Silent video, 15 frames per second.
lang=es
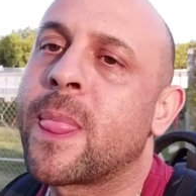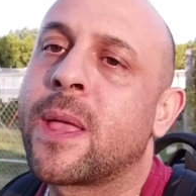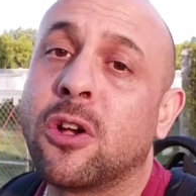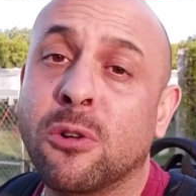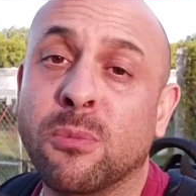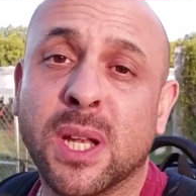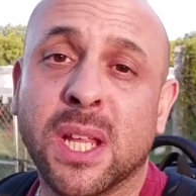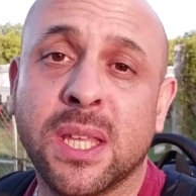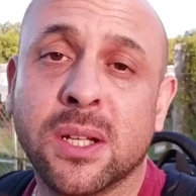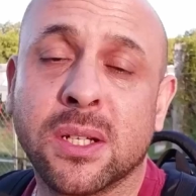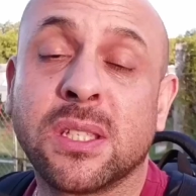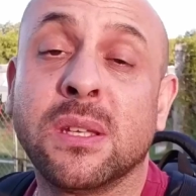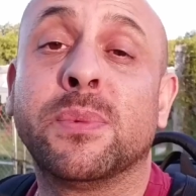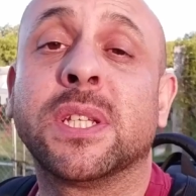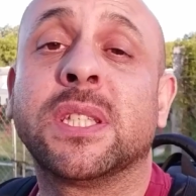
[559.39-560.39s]
Como les digo
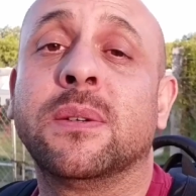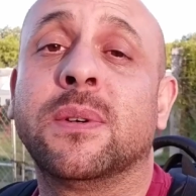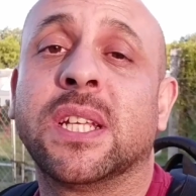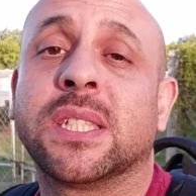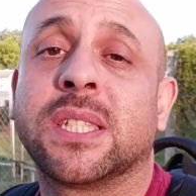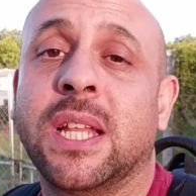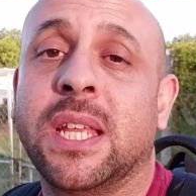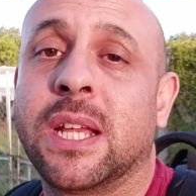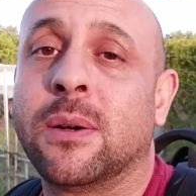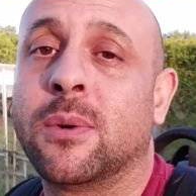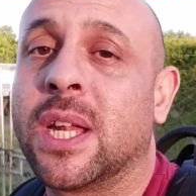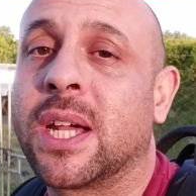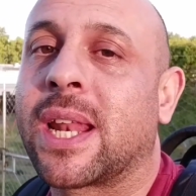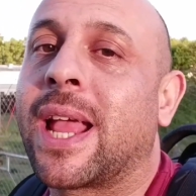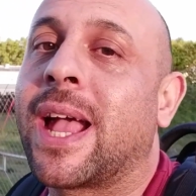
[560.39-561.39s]
siempre, si van a salir a
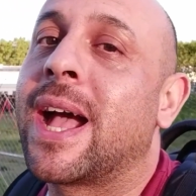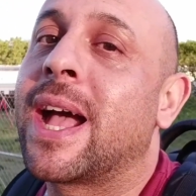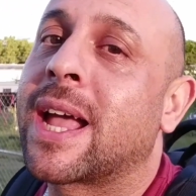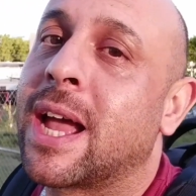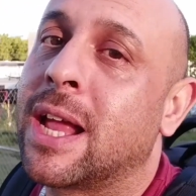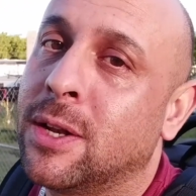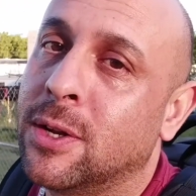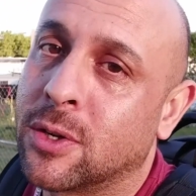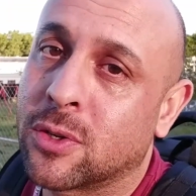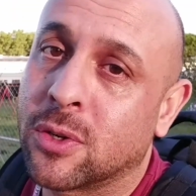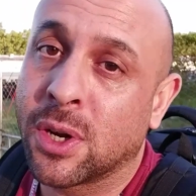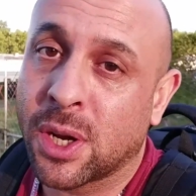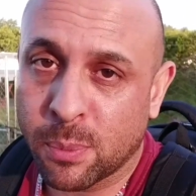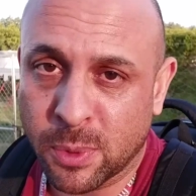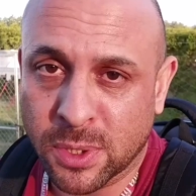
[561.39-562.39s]
volar, háganlo
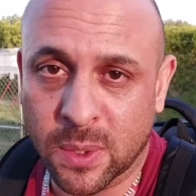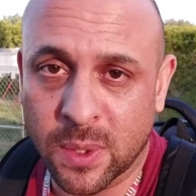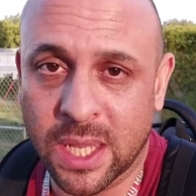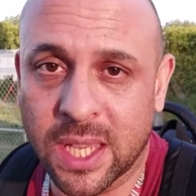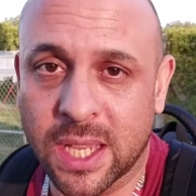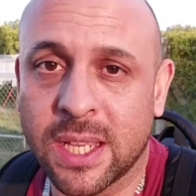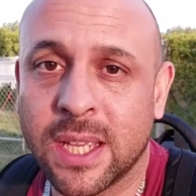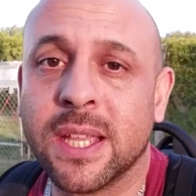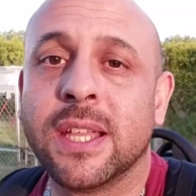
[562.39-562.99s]
con responsabilidad